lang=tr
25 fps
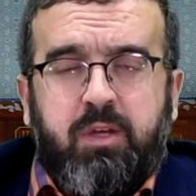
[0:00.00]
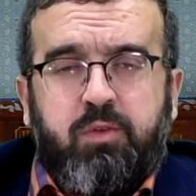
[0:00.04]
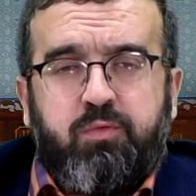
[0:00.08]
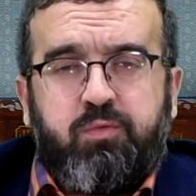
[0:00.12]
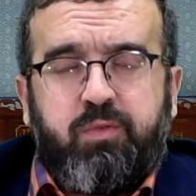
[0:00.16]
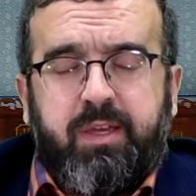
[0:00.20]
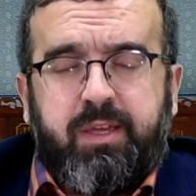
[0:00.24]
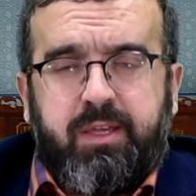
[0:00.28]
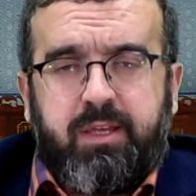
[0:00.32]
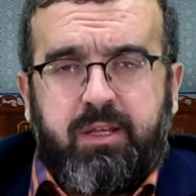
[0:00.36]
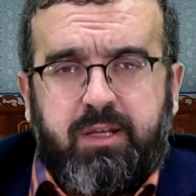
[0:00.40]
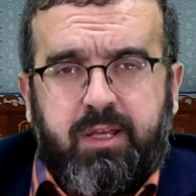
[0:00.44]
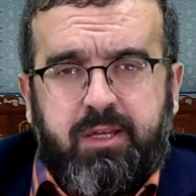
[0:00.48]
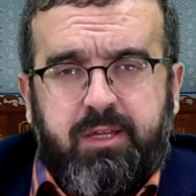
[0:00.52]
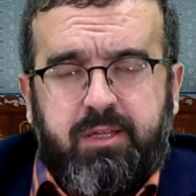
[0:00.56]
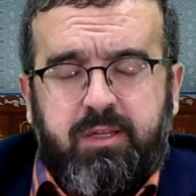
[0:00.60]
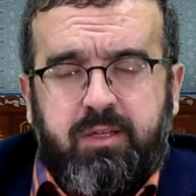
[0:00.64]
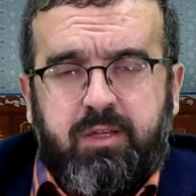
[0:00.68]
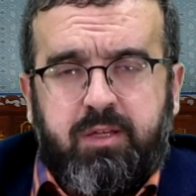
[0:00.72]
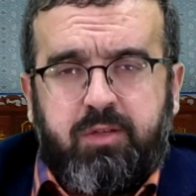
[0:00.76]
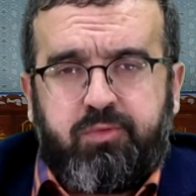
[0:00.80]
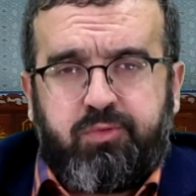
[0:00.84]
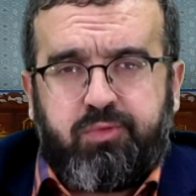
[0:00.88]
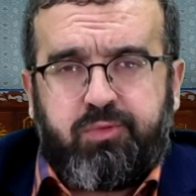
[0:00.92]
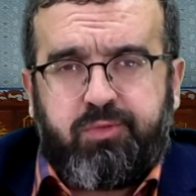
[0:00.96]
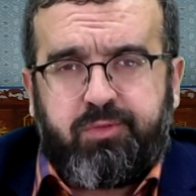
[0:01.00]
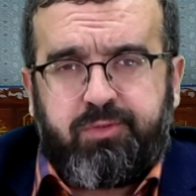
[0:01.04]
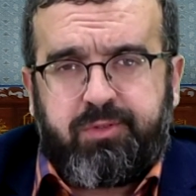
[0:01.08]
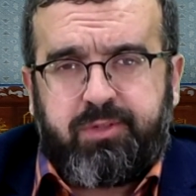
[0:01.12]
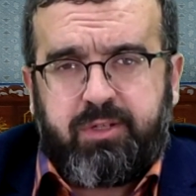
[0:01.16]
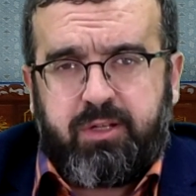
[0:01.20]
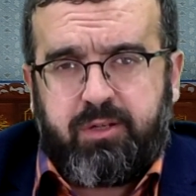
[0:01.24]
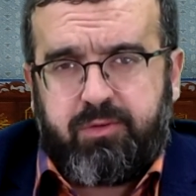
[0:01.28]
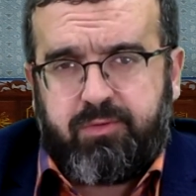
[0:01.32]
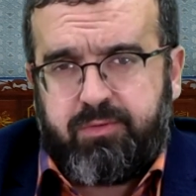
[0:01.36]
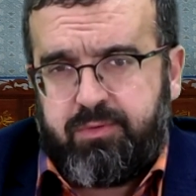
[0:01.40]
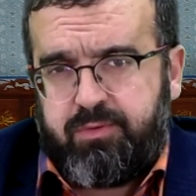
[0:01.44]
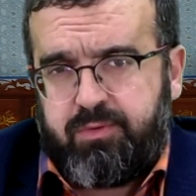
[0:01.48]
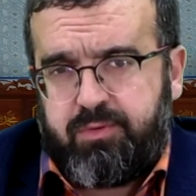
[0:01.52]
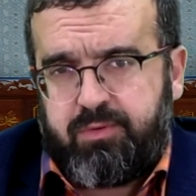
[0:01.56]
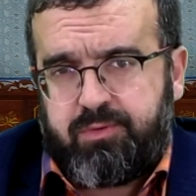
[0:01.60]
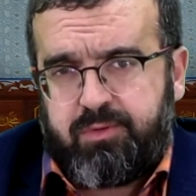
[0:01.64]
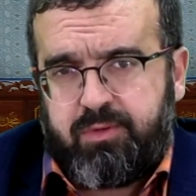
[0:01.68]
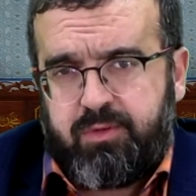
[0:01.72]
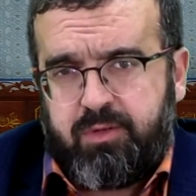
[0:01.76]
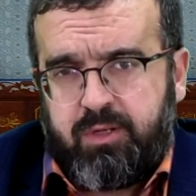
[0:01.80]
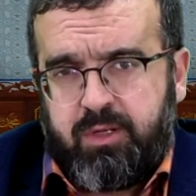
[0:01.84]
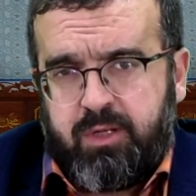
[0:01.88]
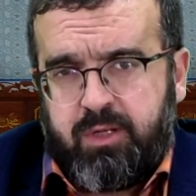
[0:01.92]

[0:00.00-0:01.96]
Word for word: Ve ileyhi turcaun.